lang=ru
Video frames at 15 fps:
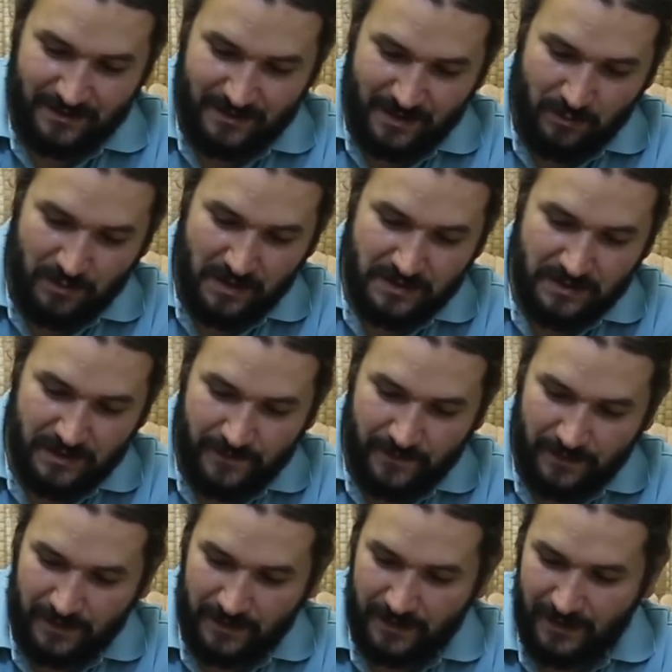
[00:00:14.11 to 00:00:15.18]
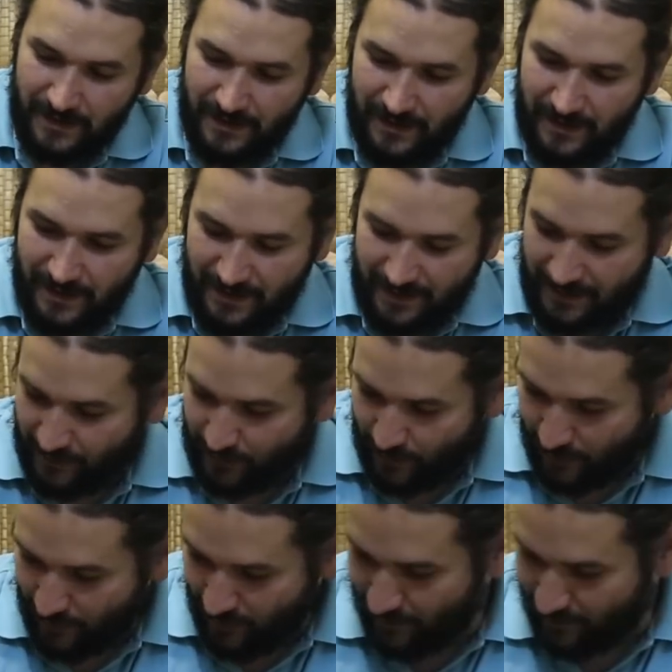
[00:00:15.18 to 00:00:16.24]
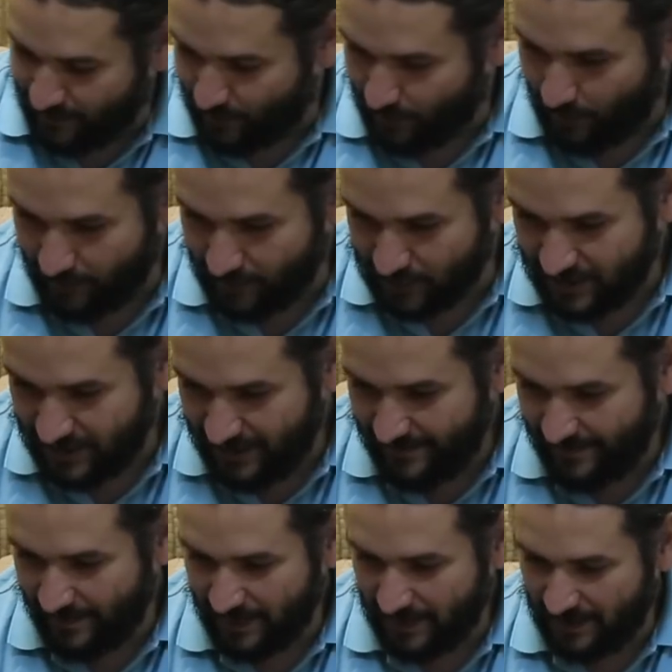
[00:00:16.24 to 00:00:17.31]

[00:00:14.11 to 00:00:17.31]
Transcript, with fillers: событие, к которому мы долго шли.